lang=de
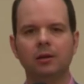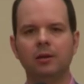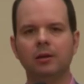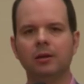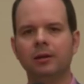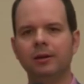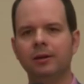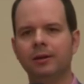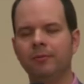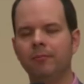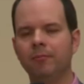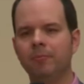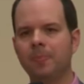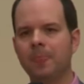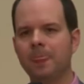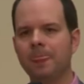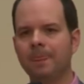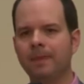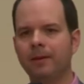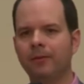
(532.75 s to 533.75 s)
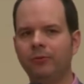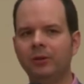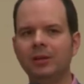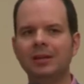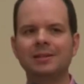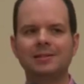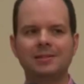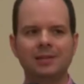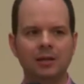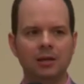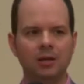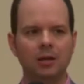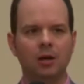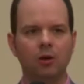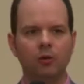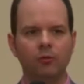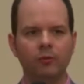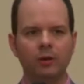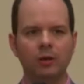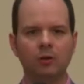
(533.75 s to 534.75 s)
ähm, finanziellen
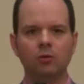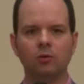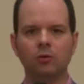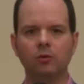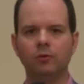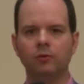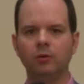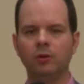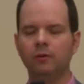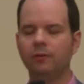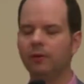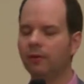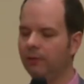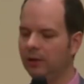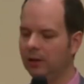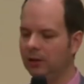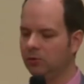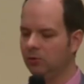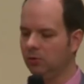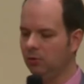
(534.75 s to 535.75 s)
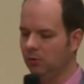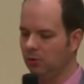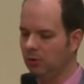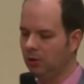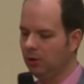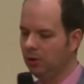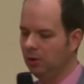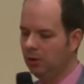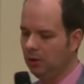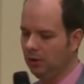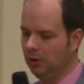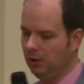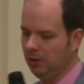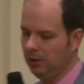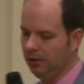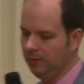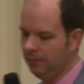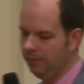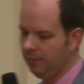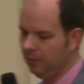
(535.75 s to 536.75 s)
Aufwendungen für die Verwertung
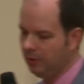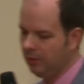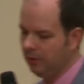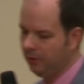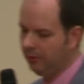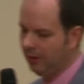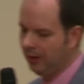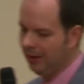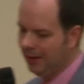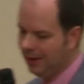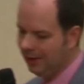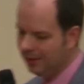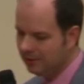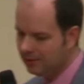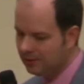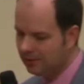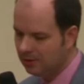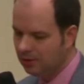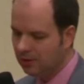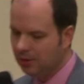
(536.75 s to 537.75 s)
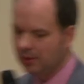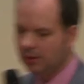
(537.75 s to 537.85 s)
ähm, verlangt.